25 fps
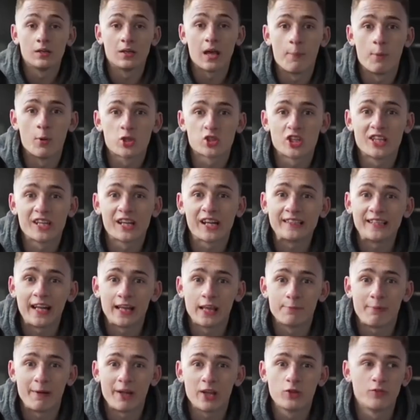Я больше никогда
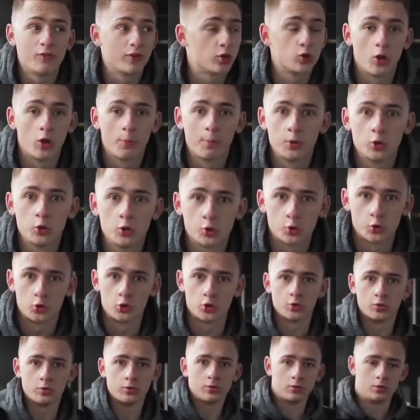не поеду в эту долбанную
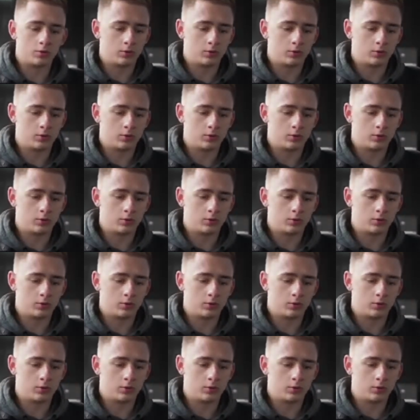Грузию.